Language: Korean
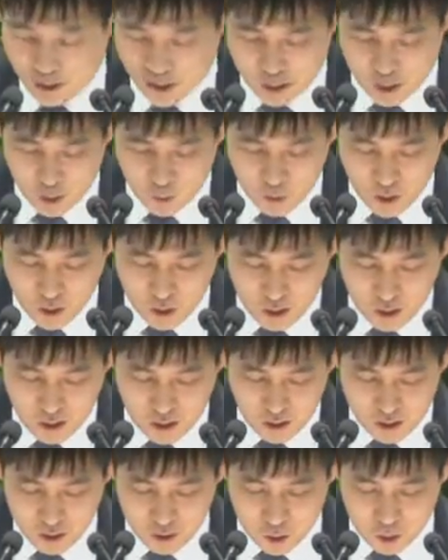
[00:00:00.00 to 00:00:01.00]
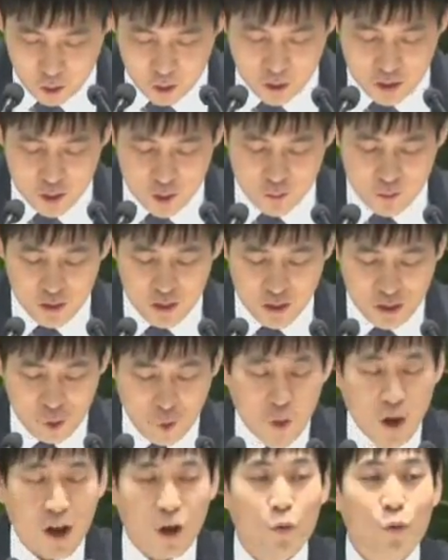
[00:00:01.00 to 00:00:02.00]
위해 더 열심히
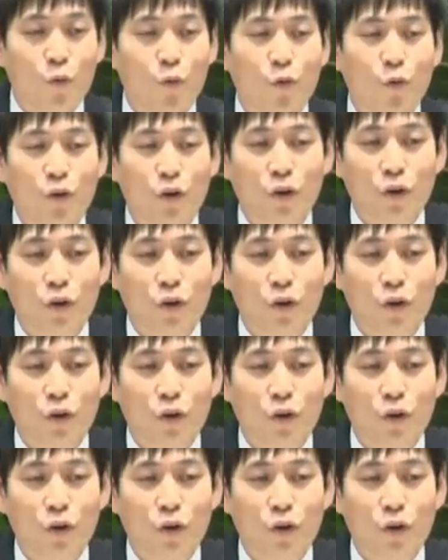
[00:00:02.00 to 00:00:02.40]
기도하고